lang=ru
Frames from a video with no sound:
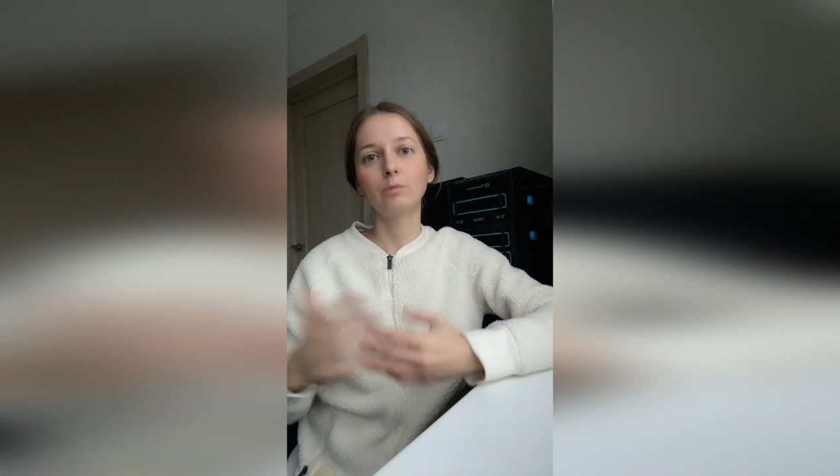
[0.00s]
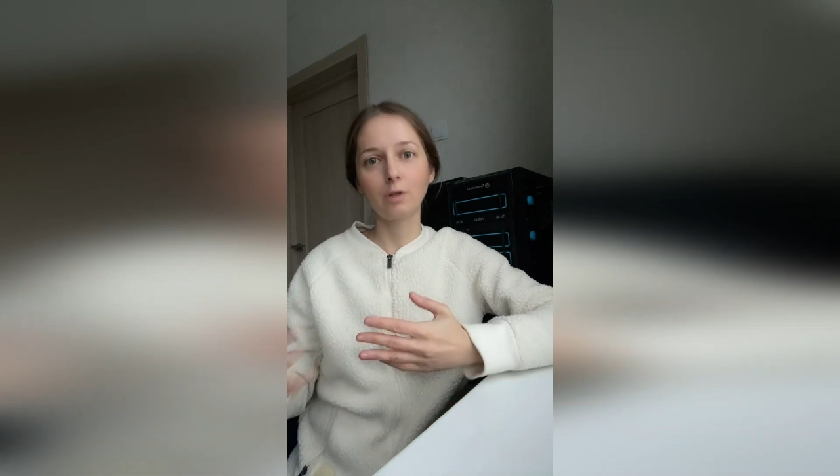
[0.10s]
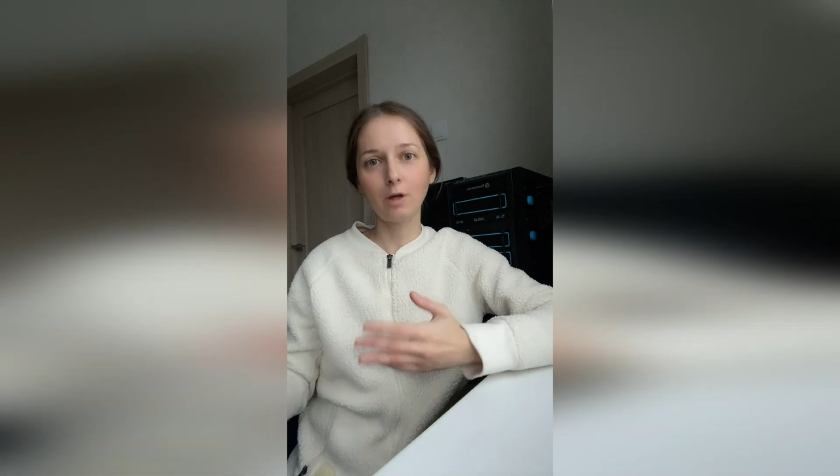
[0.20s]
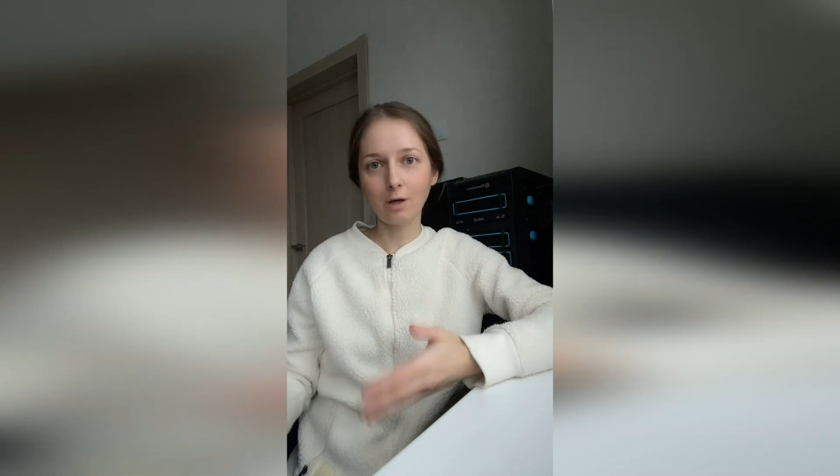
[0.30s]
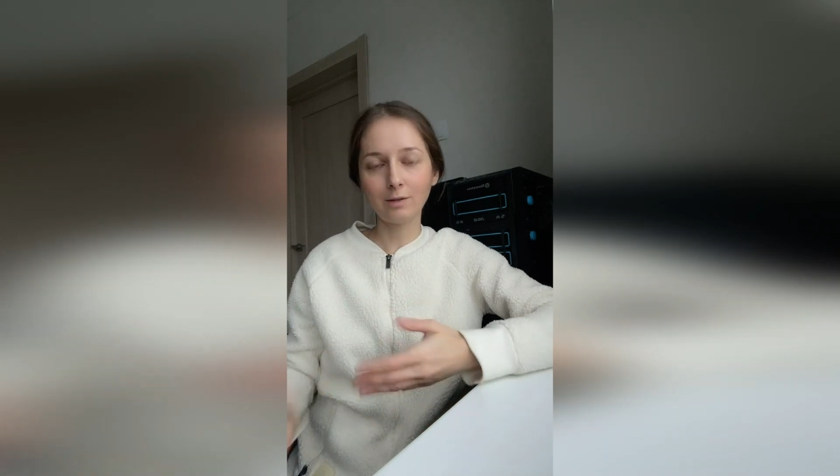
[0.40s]

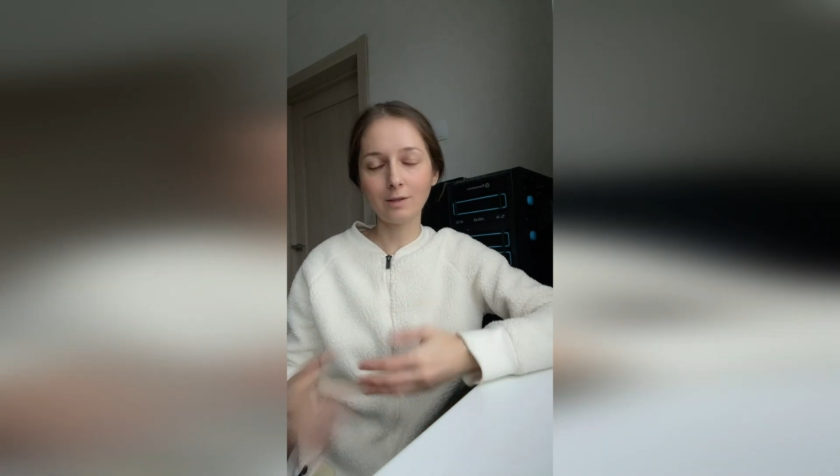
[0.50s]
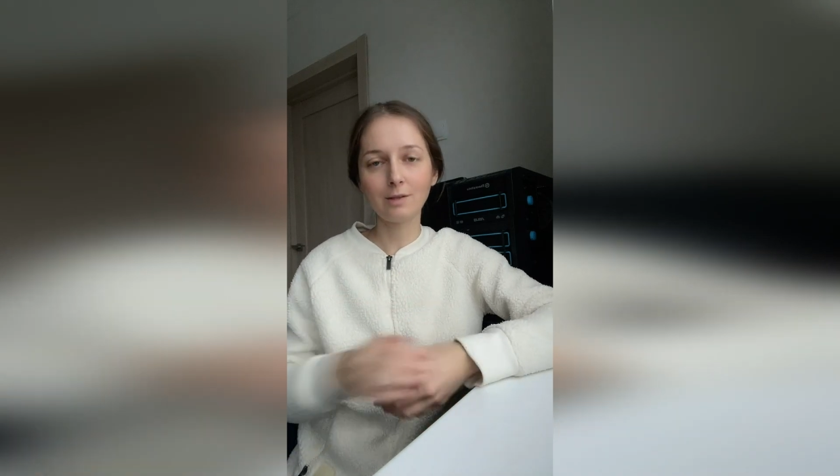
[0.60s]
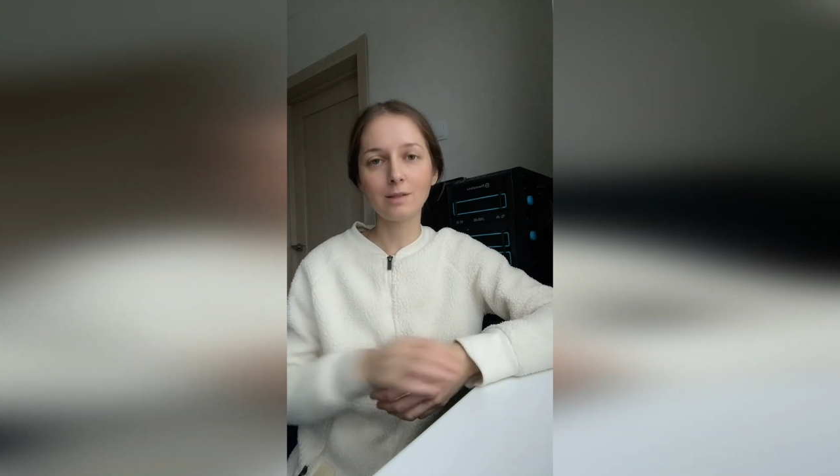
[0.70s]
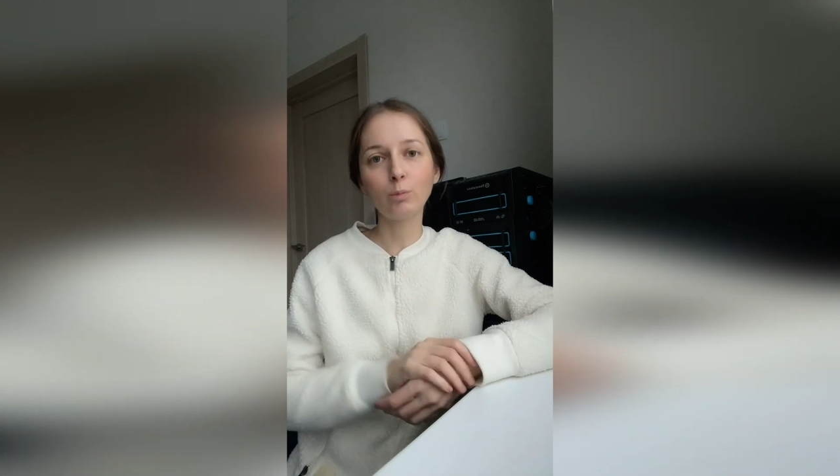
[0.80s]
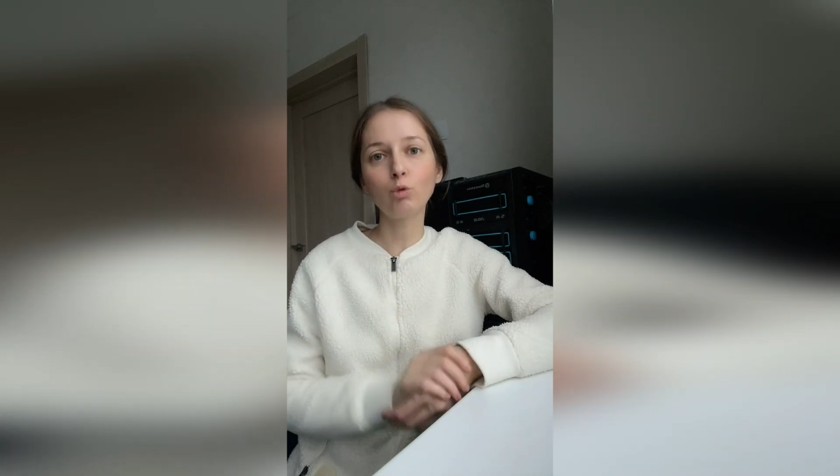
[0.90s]
как
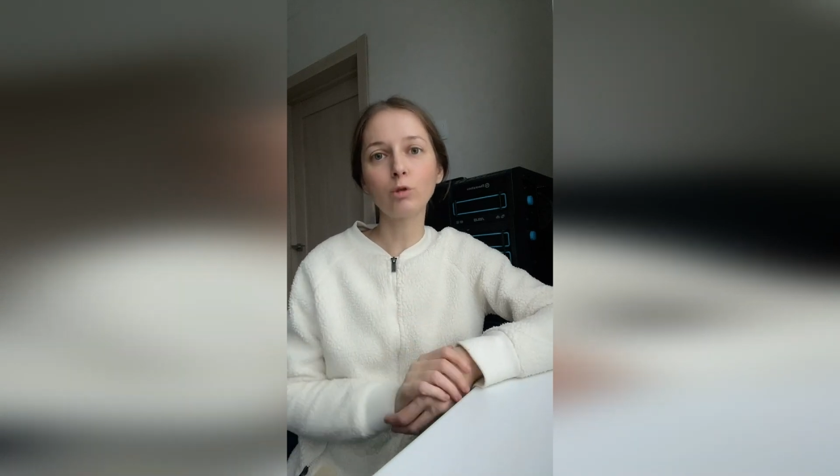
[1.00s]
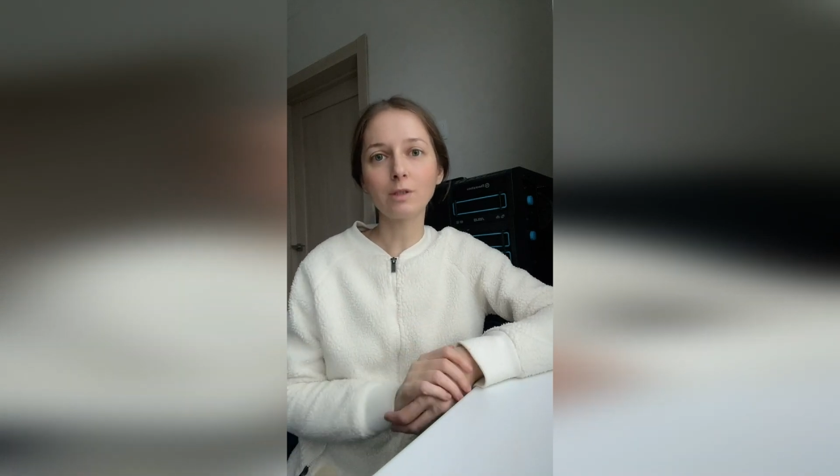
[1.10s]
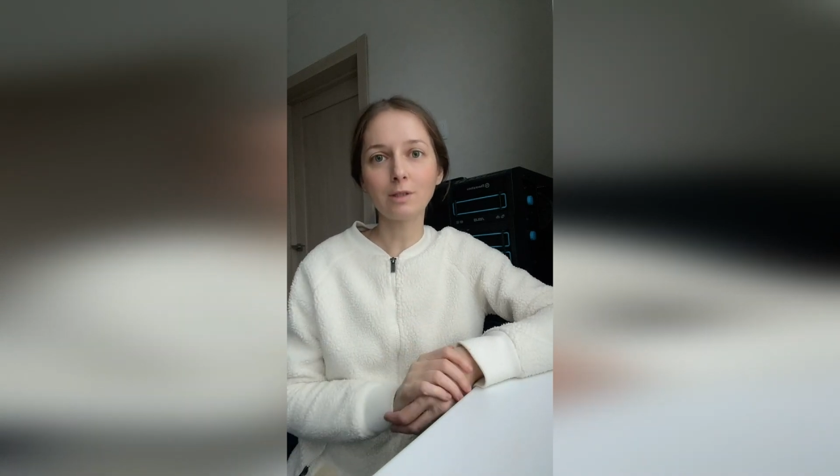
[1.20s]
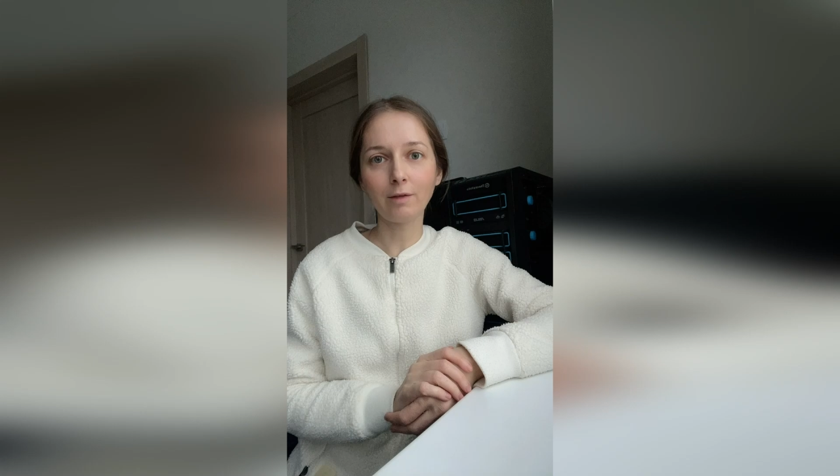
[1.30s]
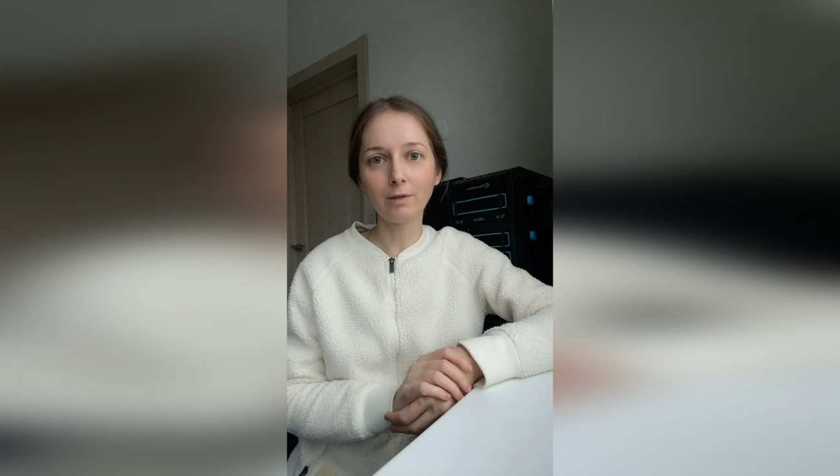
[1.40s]
Андреас
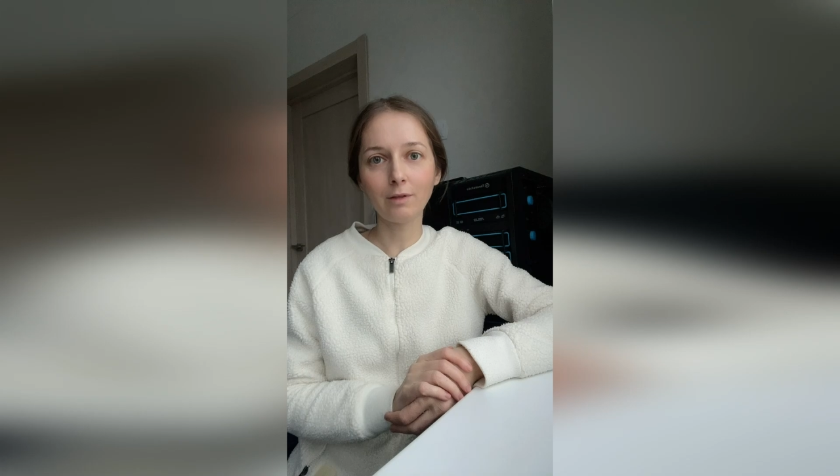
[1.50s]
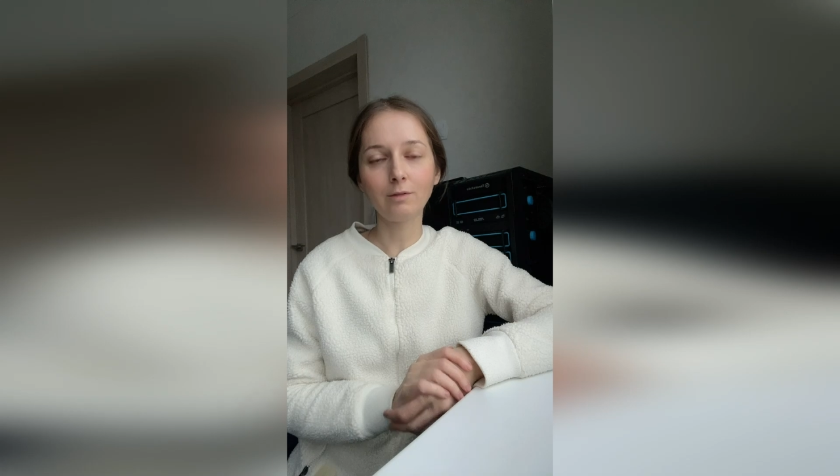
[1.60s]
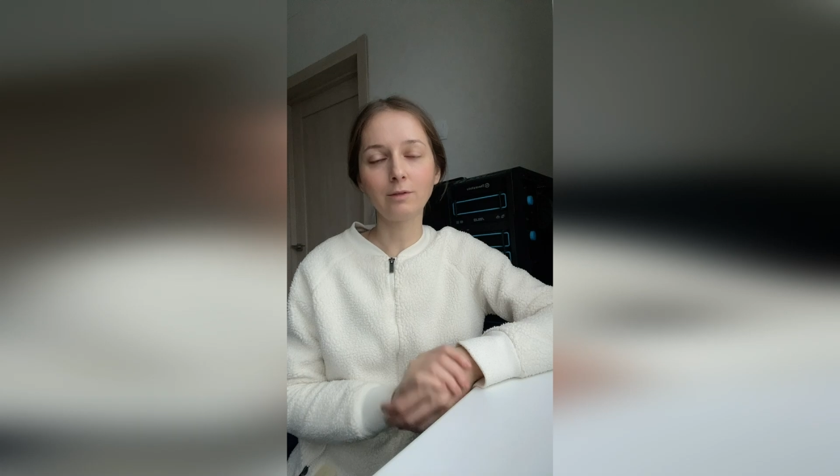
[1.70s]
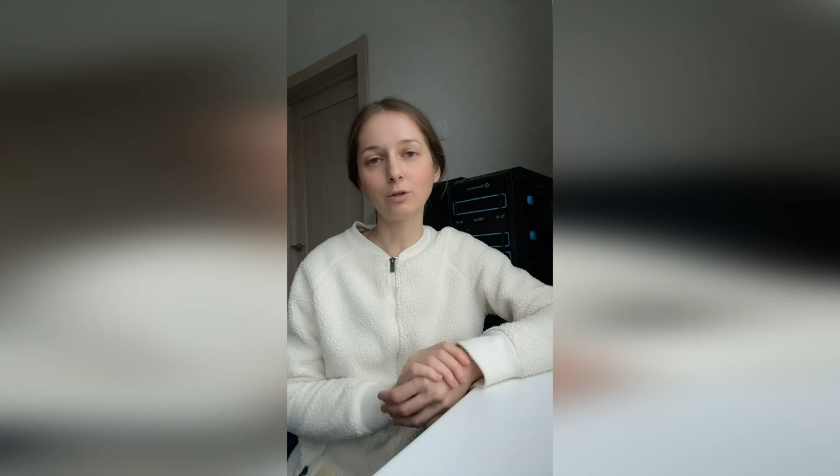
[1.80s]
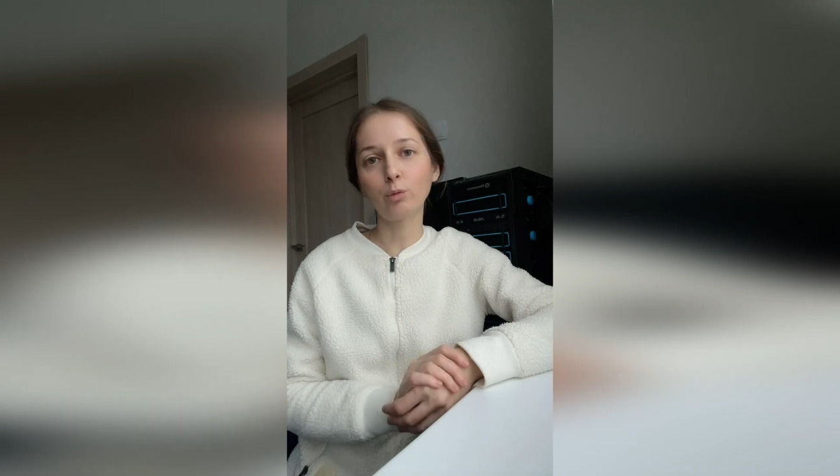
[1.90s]
Морец
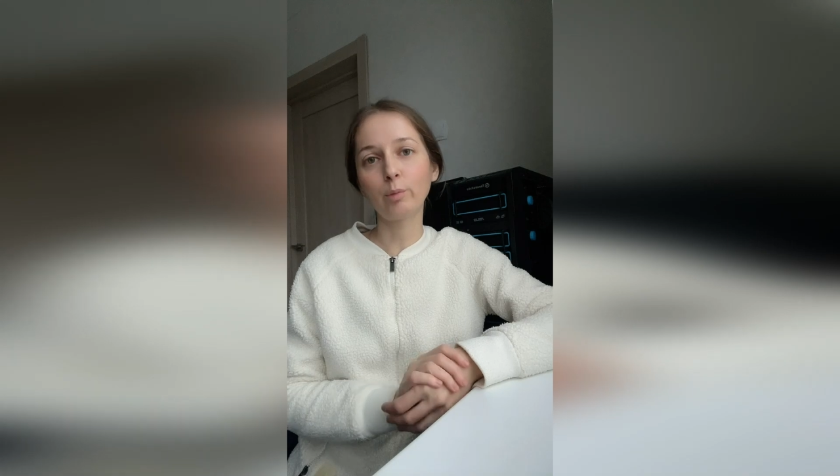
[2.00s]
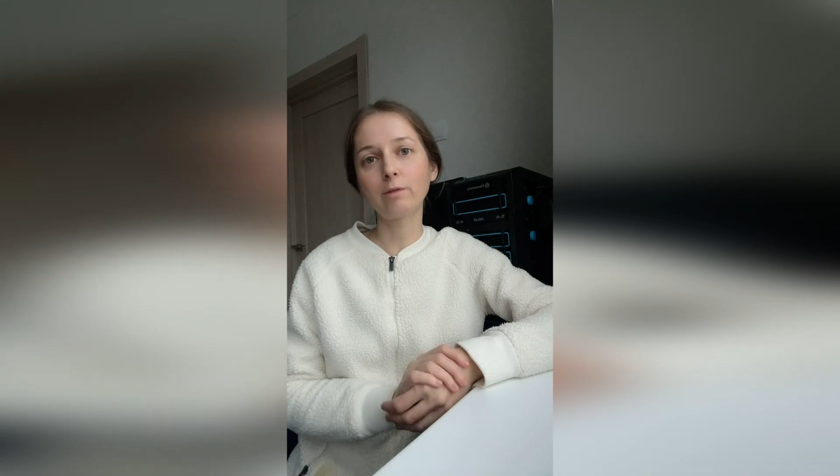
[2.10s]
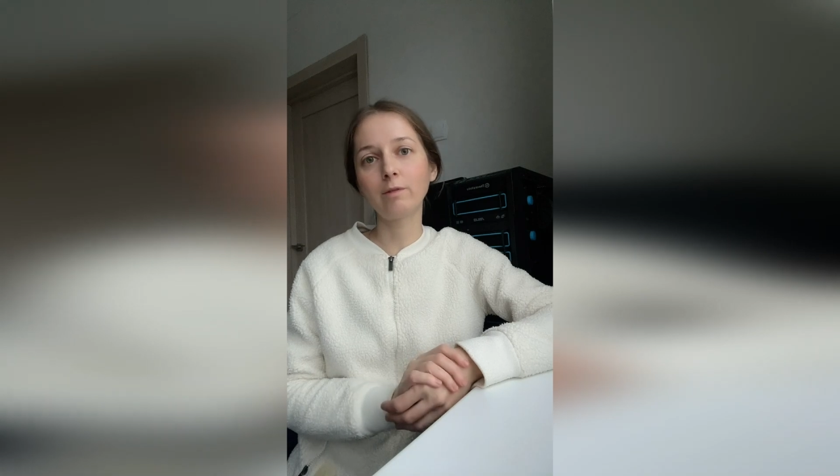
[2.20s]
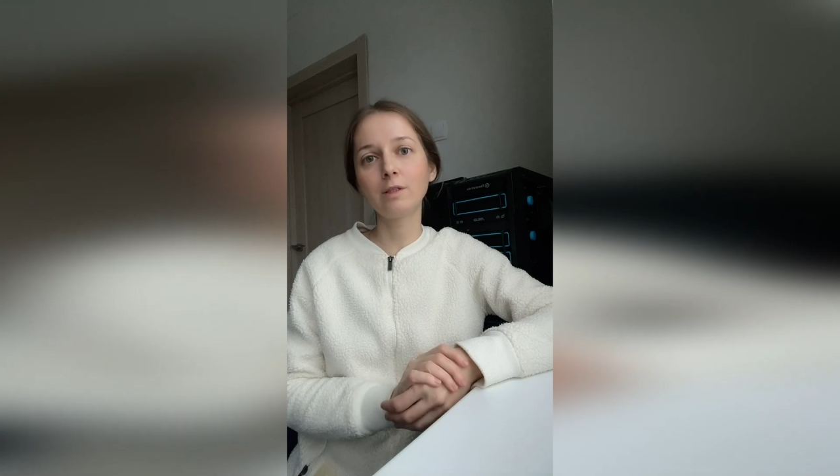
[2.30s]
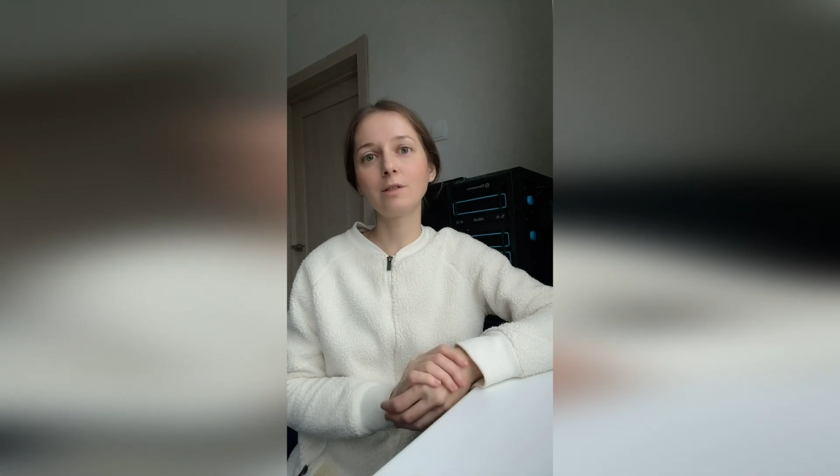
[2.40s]
советовал ее
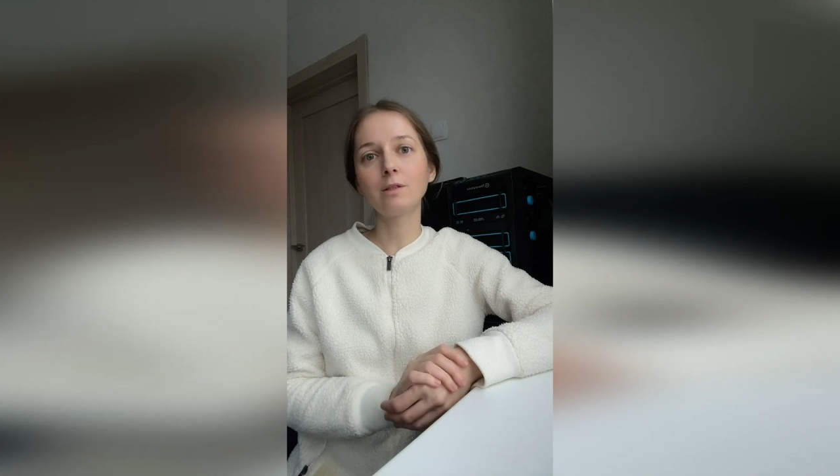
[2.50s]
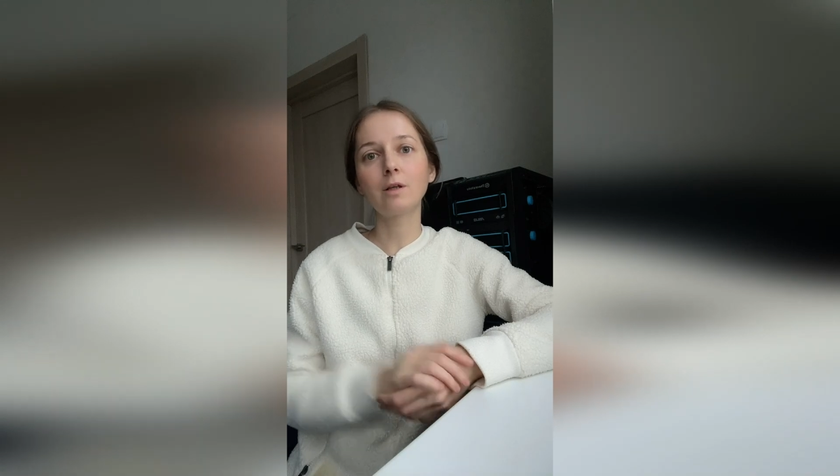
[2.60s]
проводить,